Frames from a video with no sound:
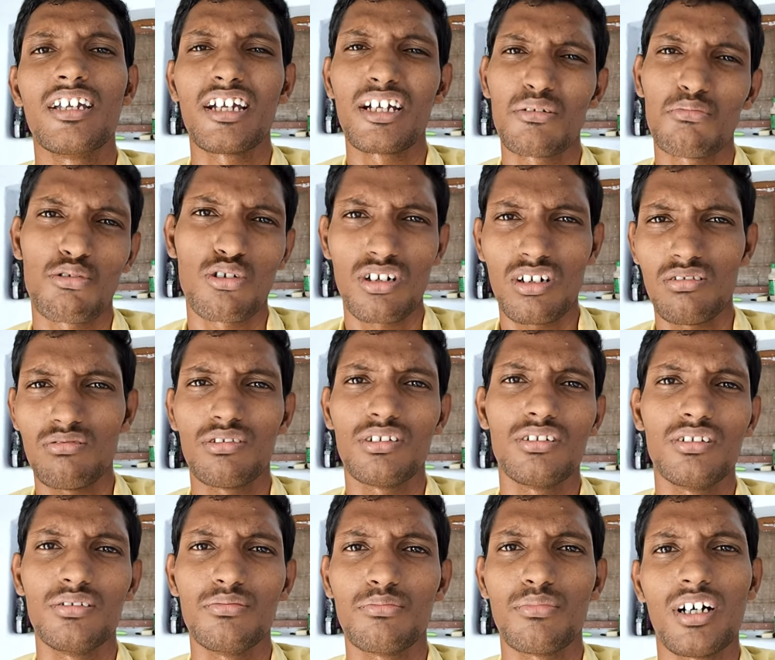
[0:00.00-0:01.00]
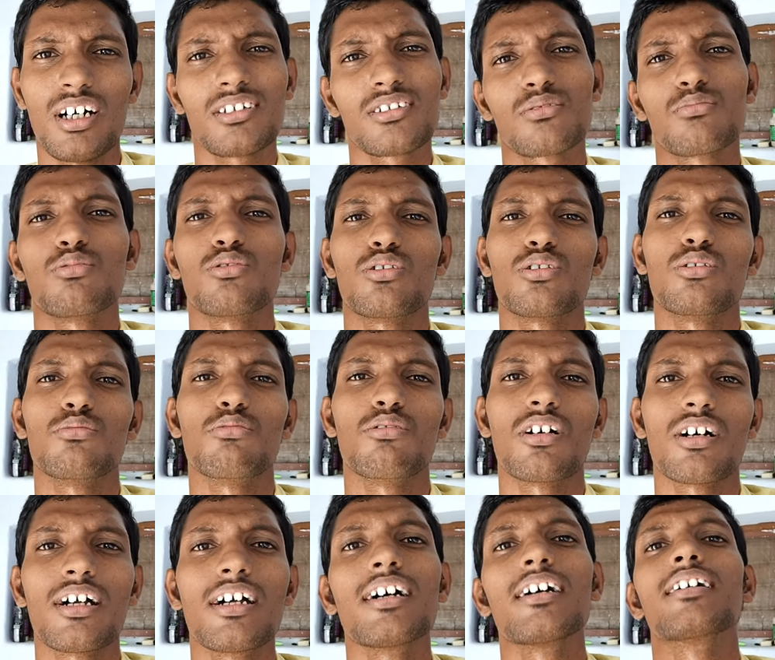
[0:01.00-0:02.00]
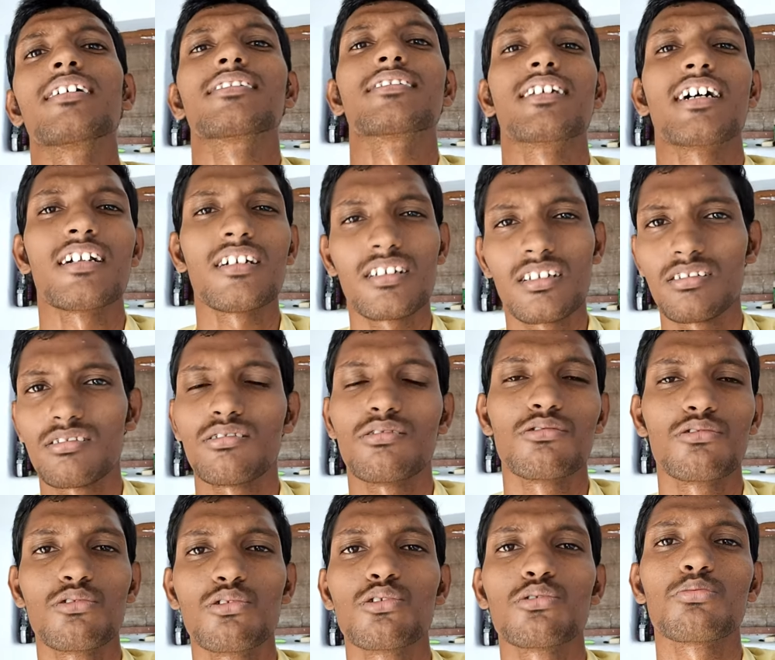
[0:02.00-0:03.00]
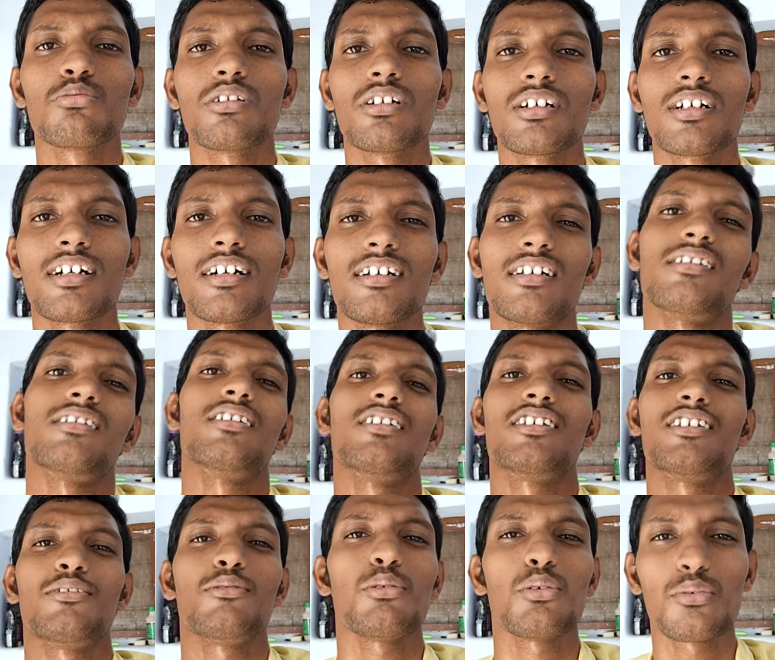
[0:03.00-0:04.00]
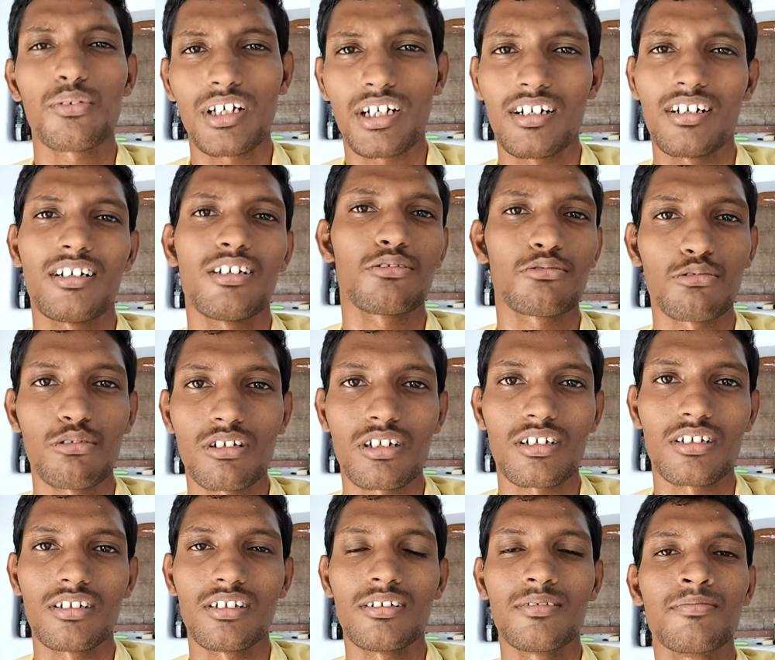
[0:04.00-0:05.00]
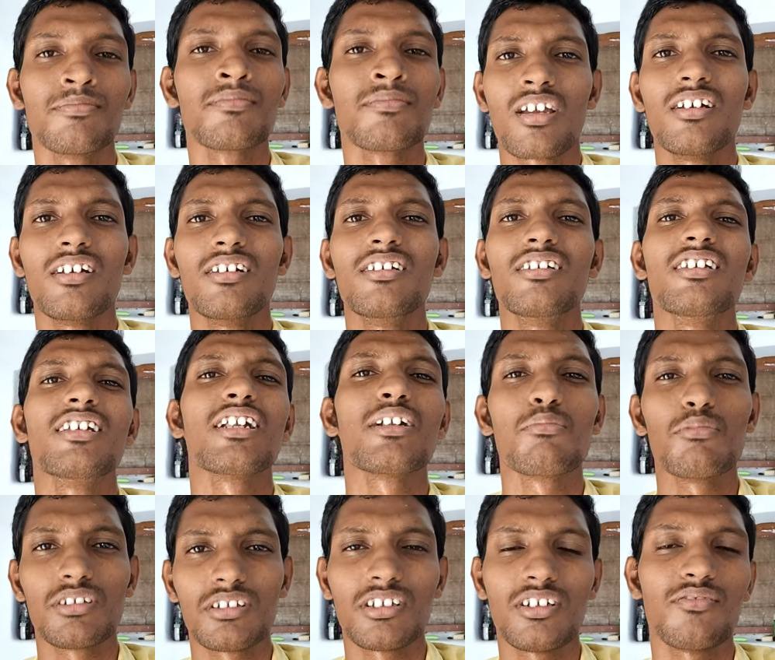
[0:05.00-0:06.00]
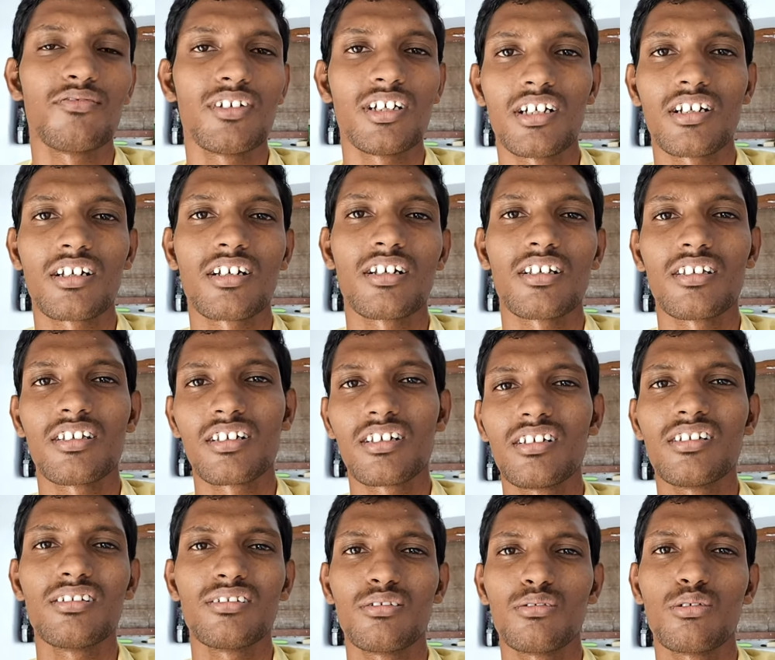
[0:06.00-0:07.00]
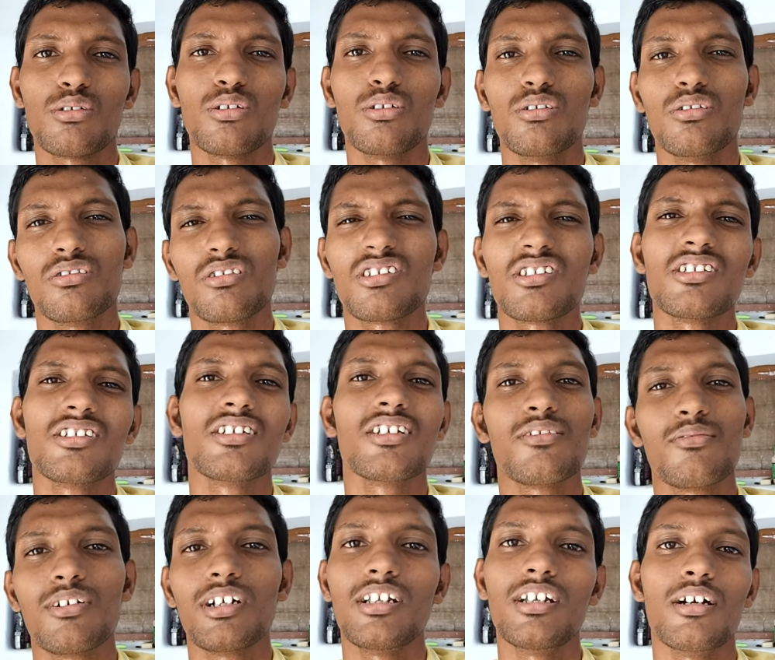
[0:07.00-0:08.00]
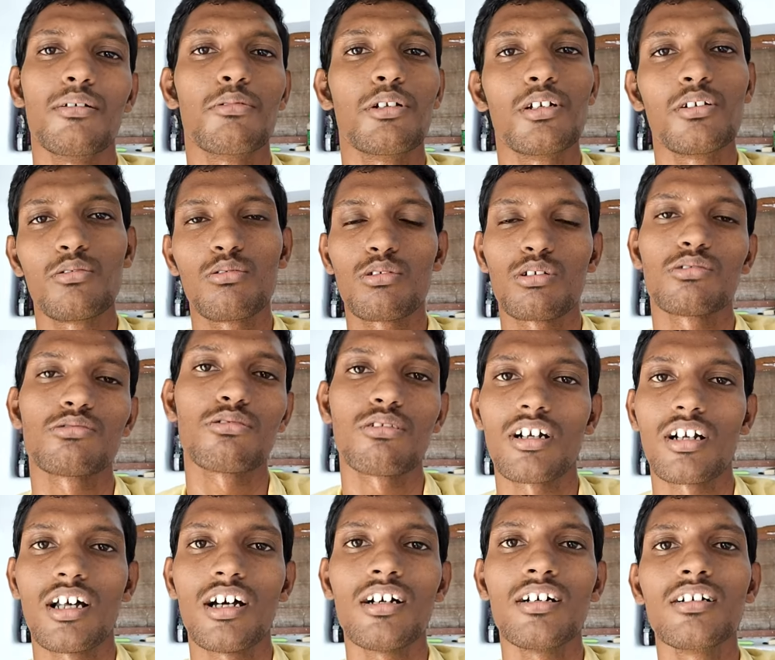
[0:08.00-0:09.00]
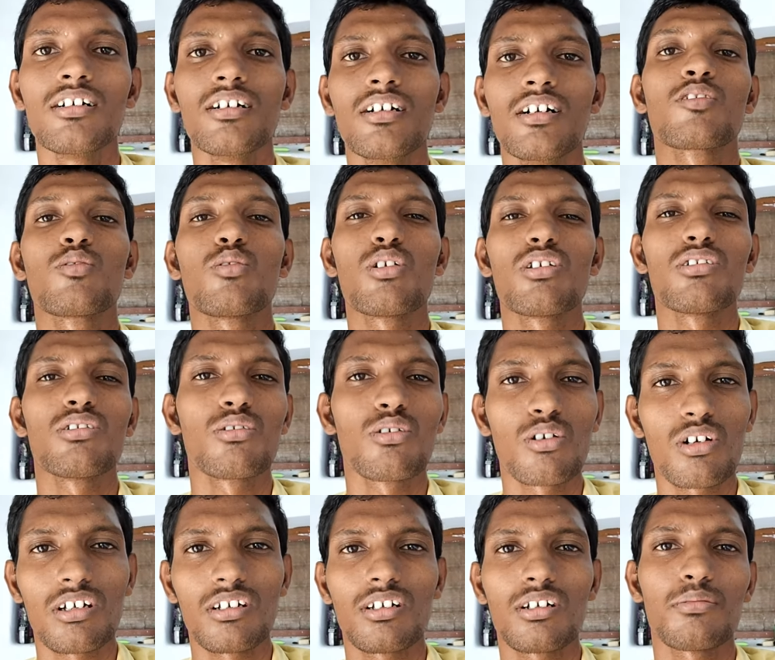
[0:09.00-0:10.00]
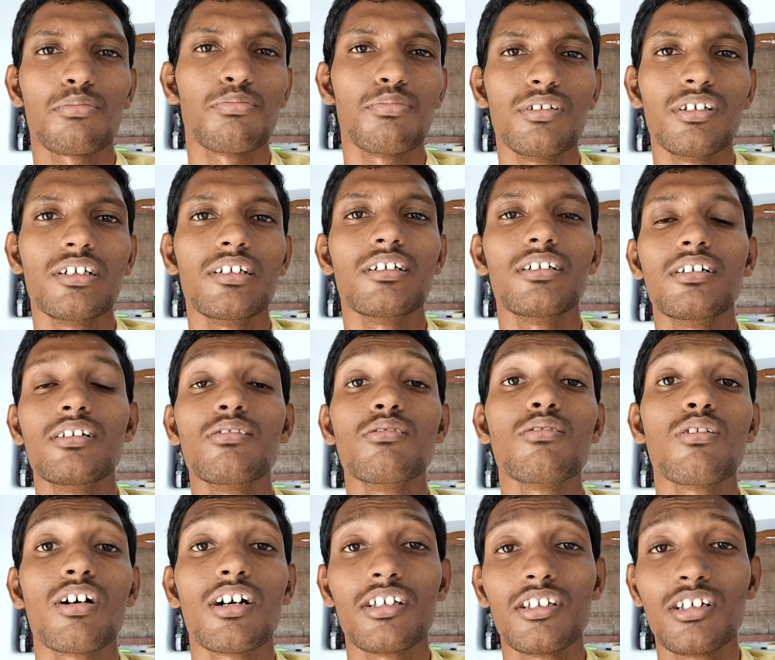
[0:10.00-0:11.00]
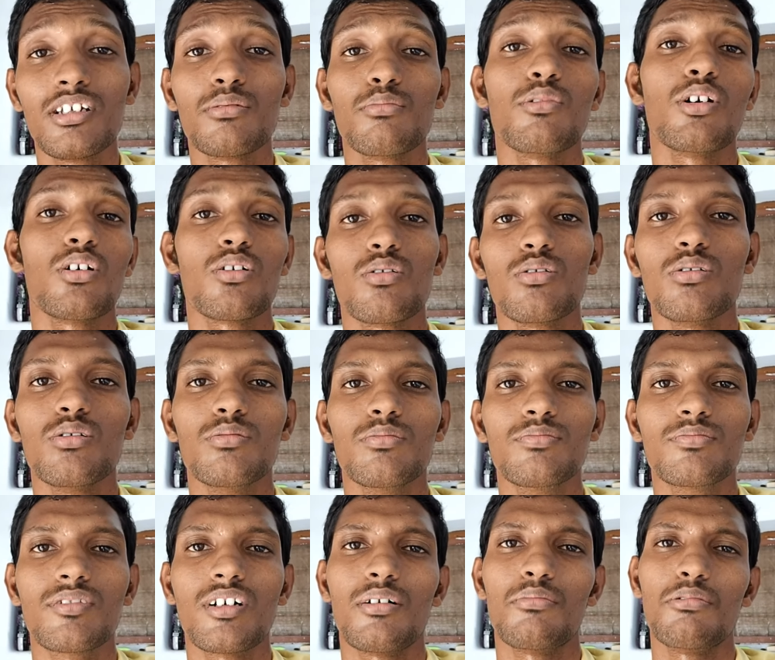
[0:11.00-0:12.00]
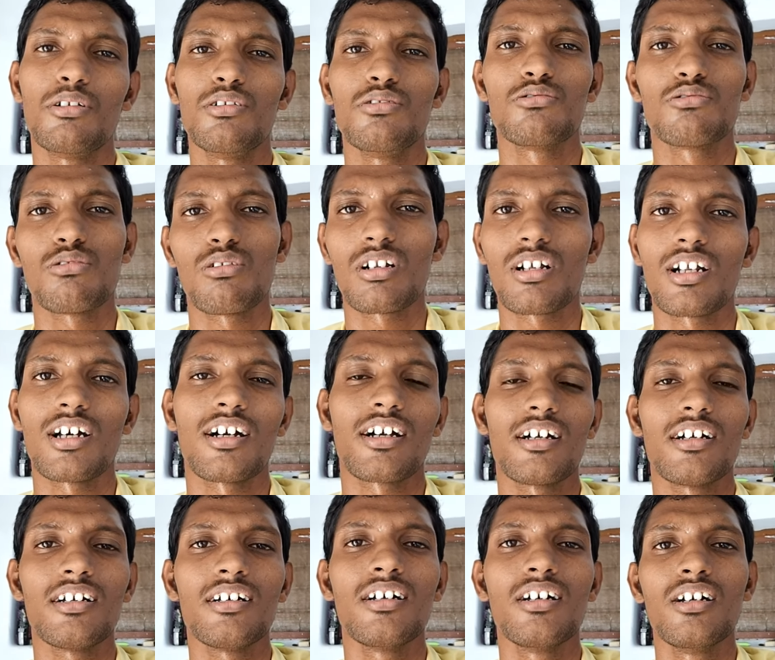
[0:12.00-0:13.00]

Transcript: எங்கே போனாலும் வந்து மாஸ்க் போட்டு போங்க சானிடைசர்ஸ் யூஸ் பண்ணுங்கள் இதை தவிர வேறு என்ன சொல்கிறது இதுதான் நம்ம சேஃப்டியாக இருக்கிறதுக்கு ஒரு சின்ன வழி அப்படின்னு கூட சொல்லலாம் குழந்தைங்களோட இறப்பு இன்னும் அதிகமாகும் அப்படின்னு சொல்கிறாங்க